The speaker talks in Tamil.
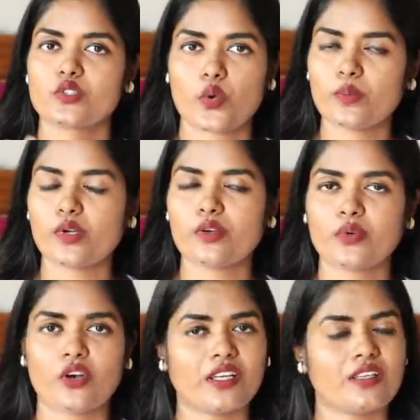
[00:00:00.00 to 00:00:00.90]
ஸ்டோர் ப்ராட்
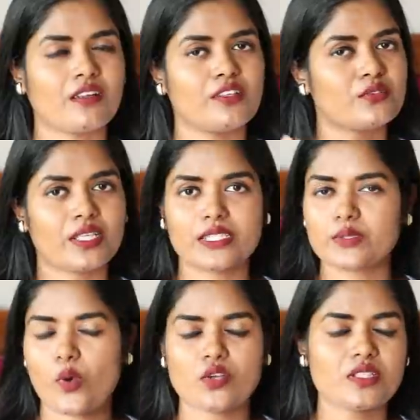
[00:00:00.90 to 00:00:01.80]
ப்ராடக்டாக இருந்தாலும் சரி
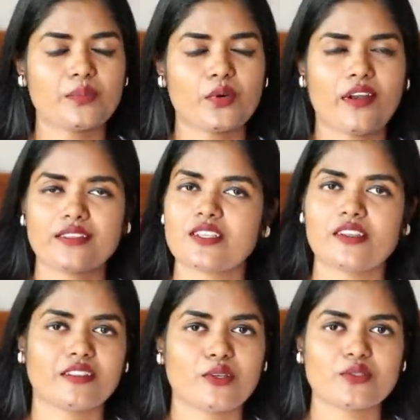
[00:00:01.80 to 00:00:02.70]
ஸ்பான்சர்
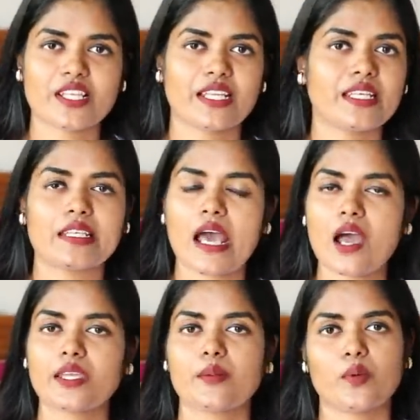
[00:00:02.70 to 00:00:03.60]
ப்ராடக்ட்ஸாக இருந்தாலும் சரி
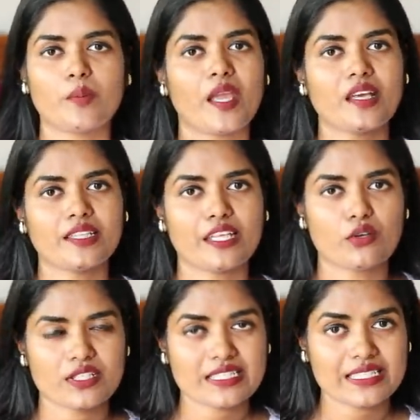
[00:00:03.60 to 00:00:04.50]
நான் எப்போவுமே அதை
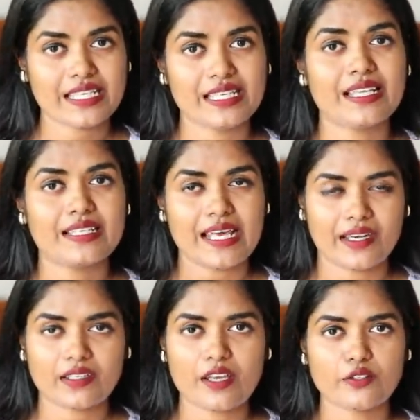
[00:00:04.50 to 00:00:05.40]
என்னோடய ஸ்கின்ல
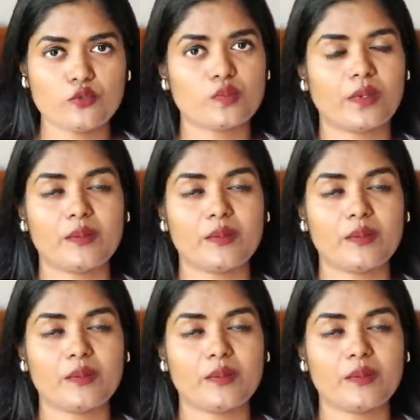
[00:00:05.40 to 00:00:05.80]
டேரெக்டாக யூஸ்